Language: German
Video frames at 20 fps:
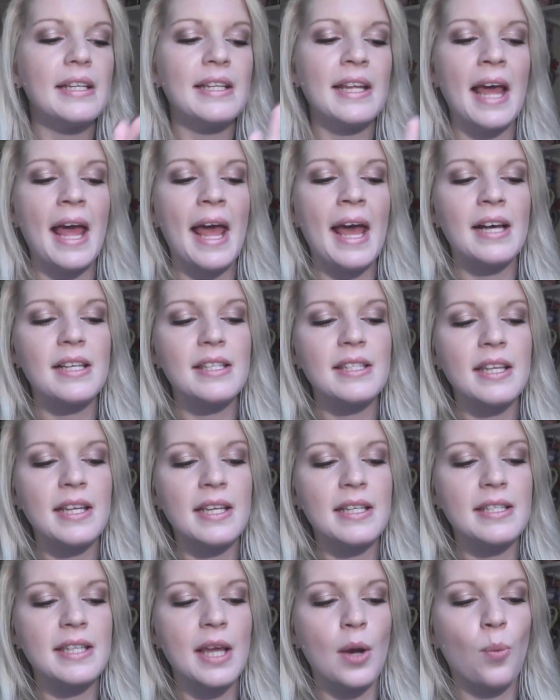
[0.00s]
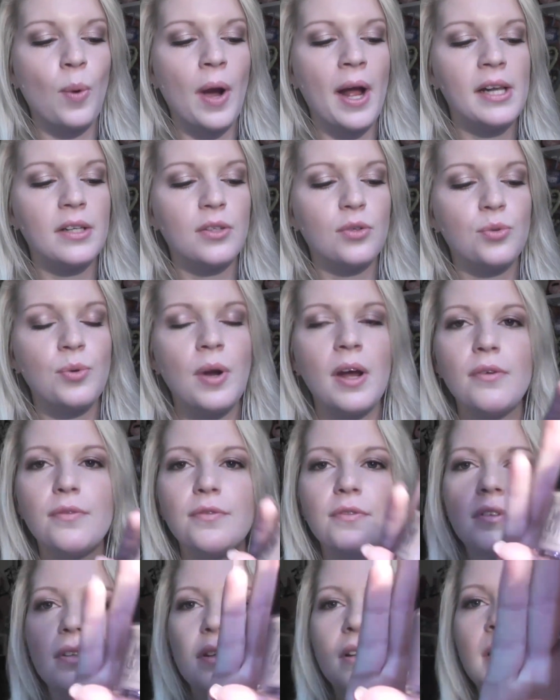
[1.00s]
Der erste ist der
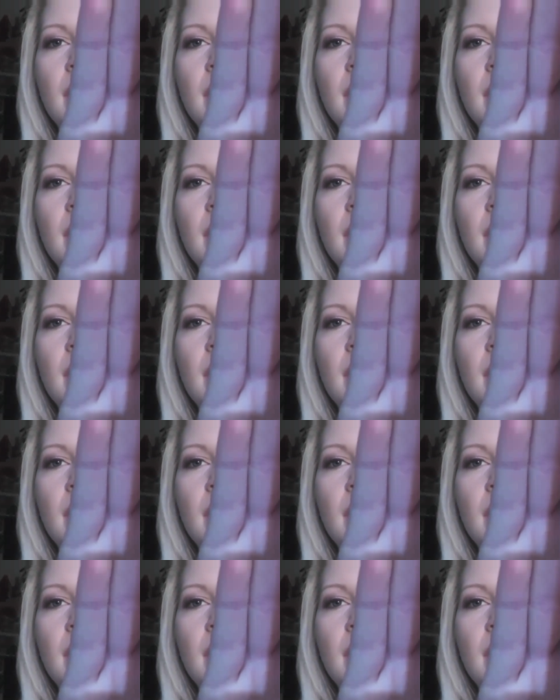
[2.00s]
Wildcraft